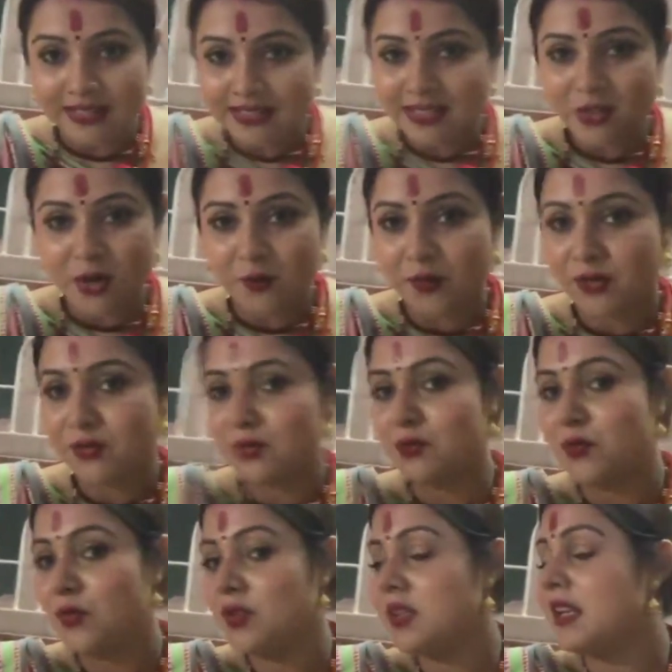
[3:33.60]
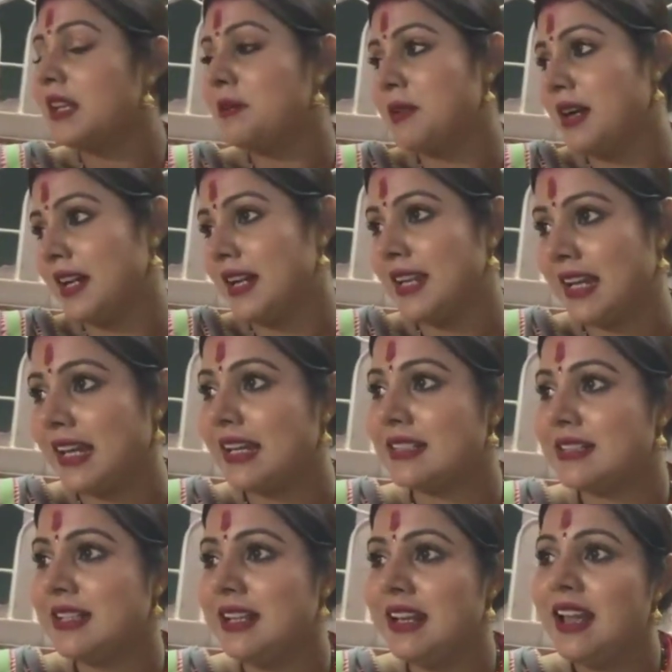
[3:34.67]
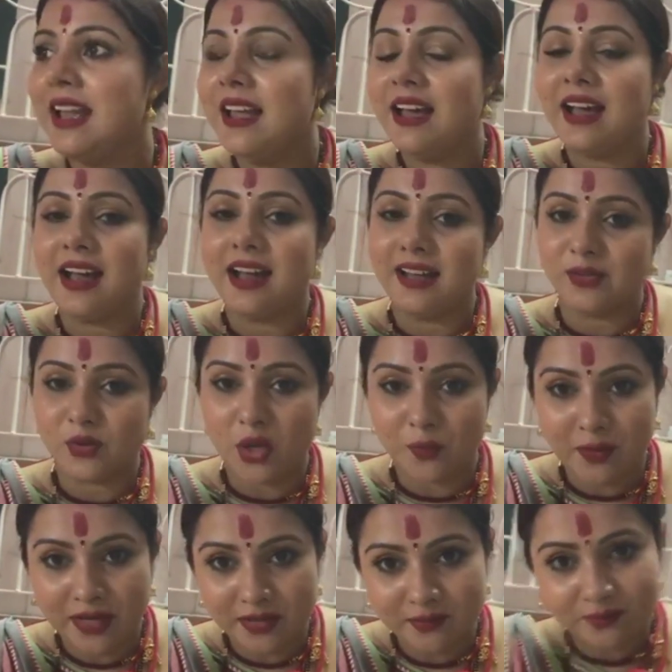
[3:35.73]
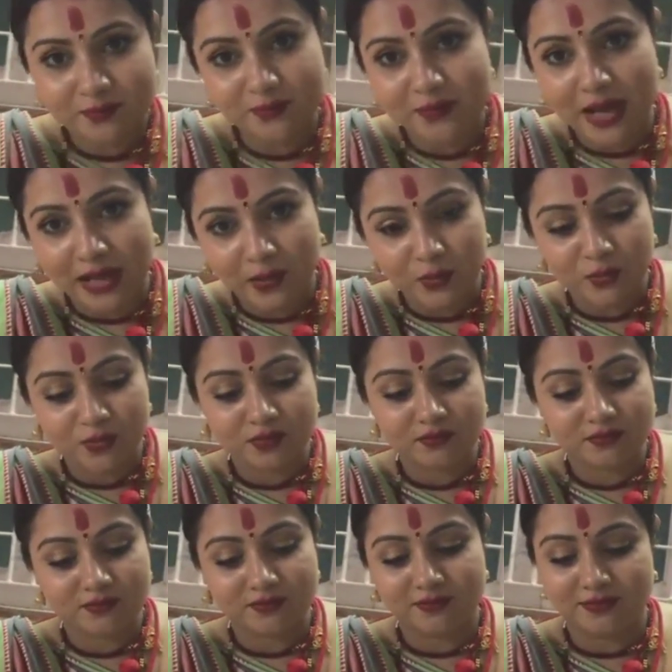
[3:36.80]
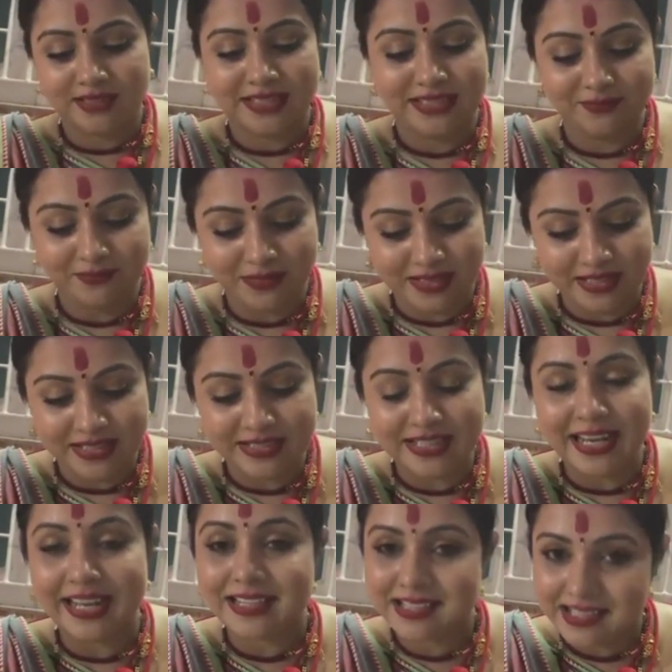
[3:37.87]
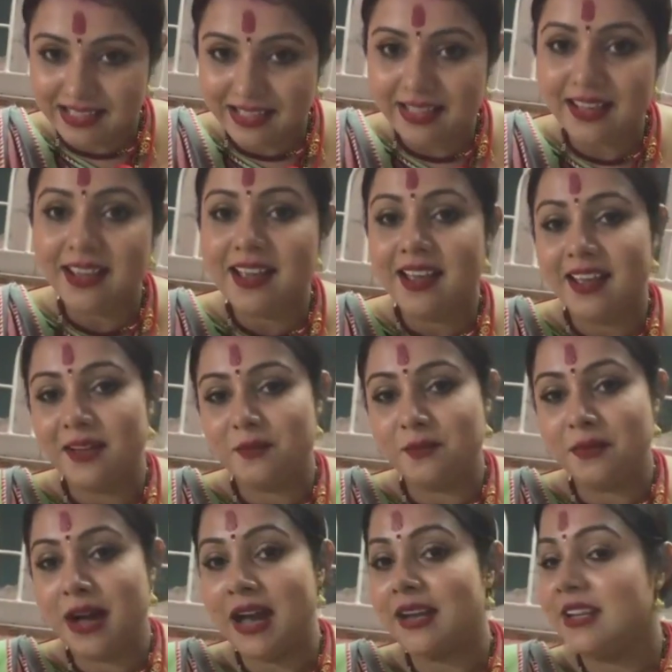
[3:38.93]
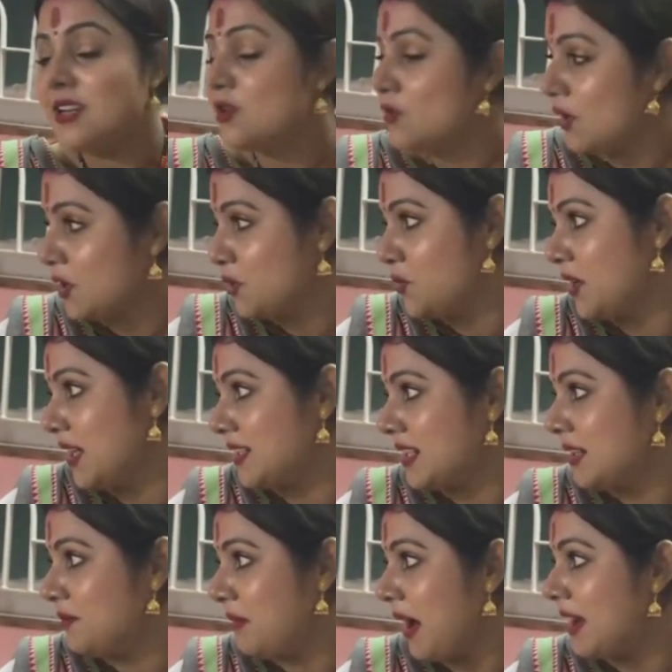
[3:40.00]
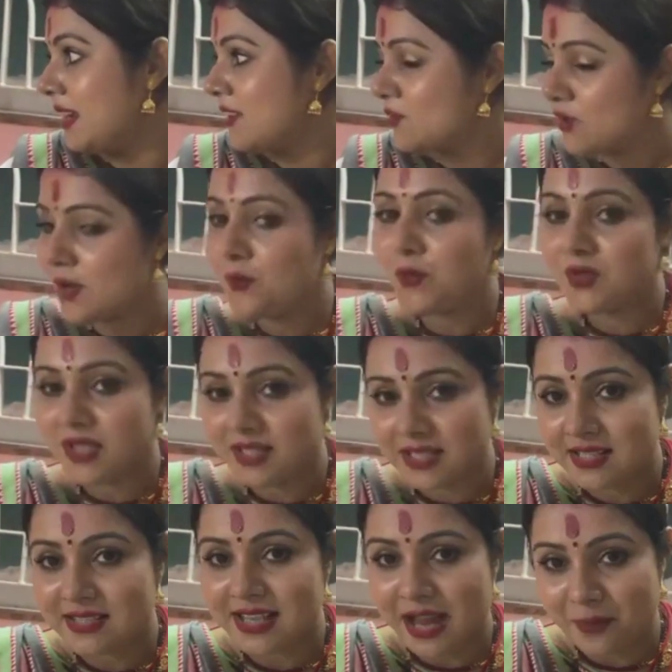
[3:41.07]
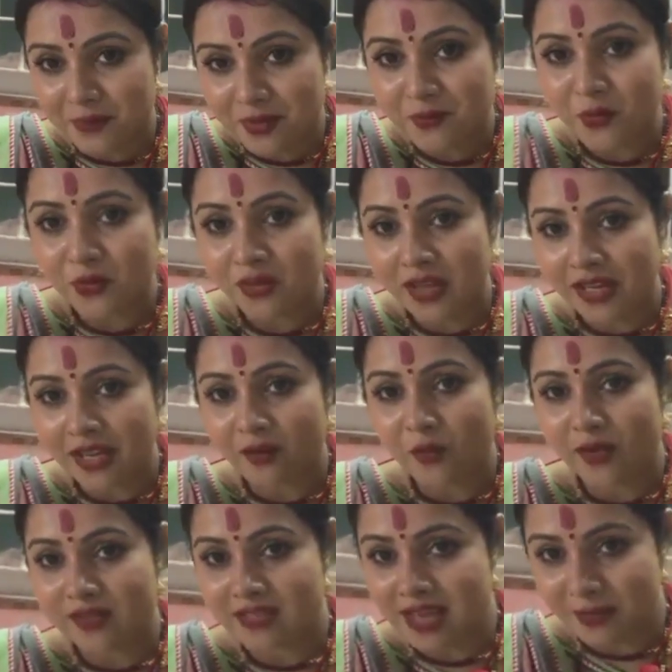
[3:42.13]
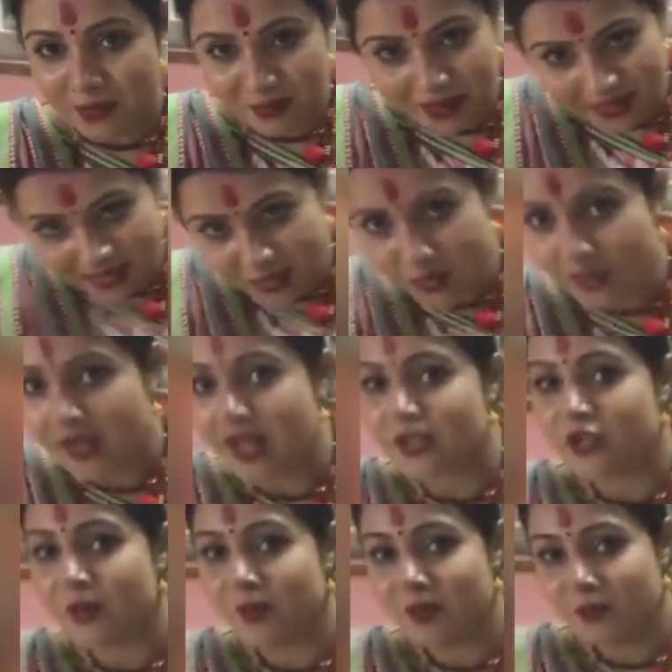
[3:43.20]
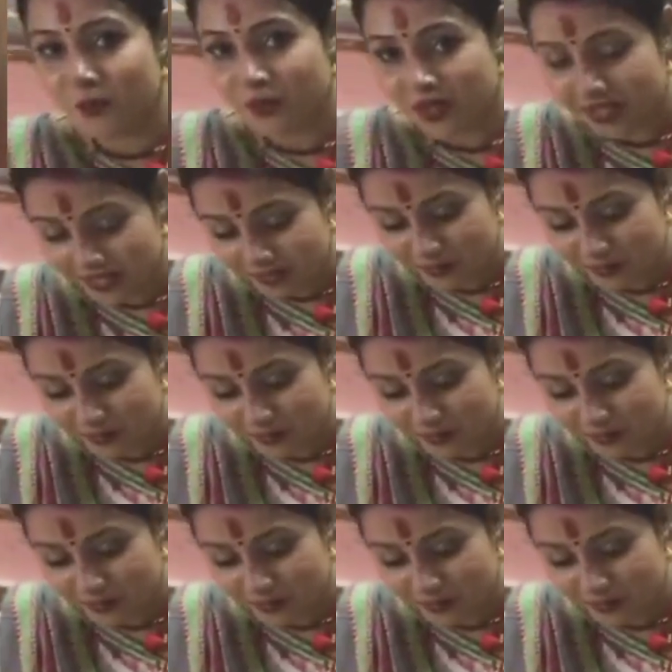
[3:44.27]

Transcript: কাছে সব কিছু মন থেকে মাকে দেখেছি আর সবার ভালো মানে চেয়েছি মা নিশ্চয়ই শুনেছেন মা নিশ্চয়ই বুঝেছেন যে আমি মন থেকে করেছি আমার বাড়ির লোকেরা সবাই মন থেকে